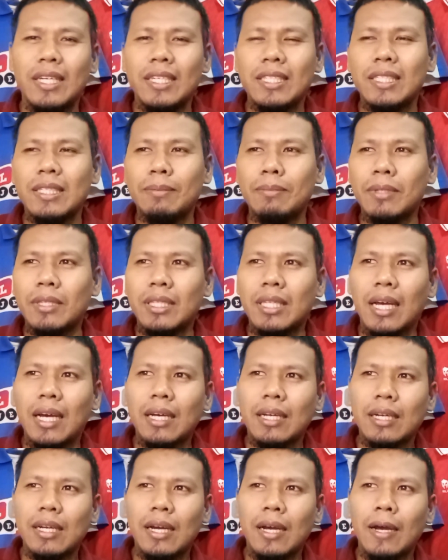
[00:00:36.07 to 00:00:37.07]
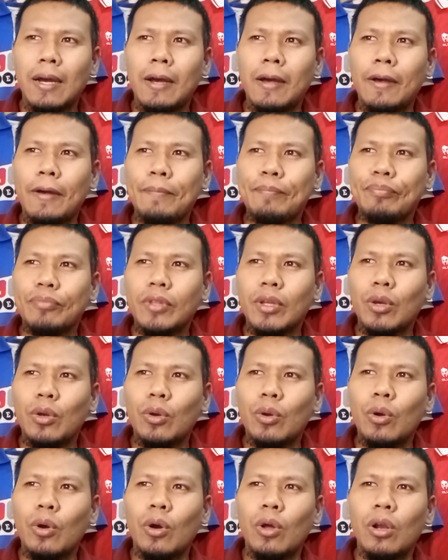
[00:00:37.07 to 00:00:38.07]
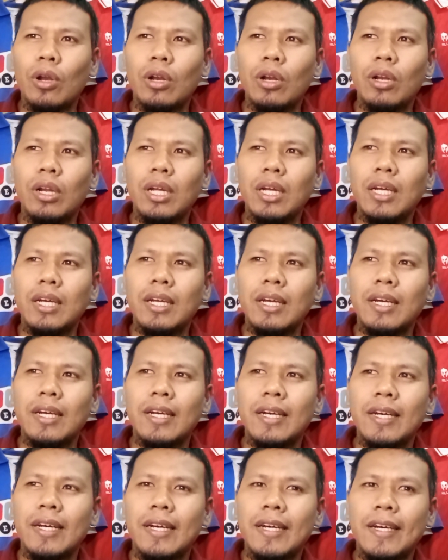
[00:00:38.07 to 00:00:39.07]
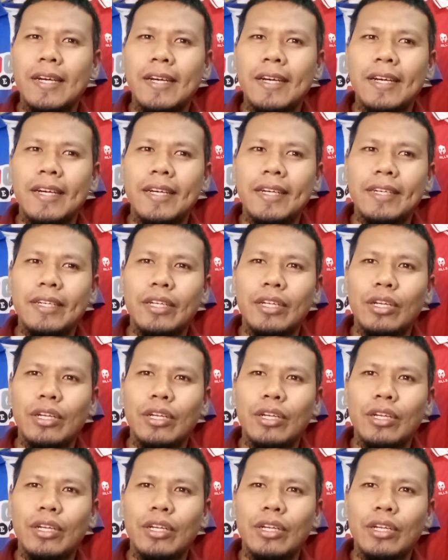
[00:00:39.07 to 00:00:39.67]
Sementara gol eh,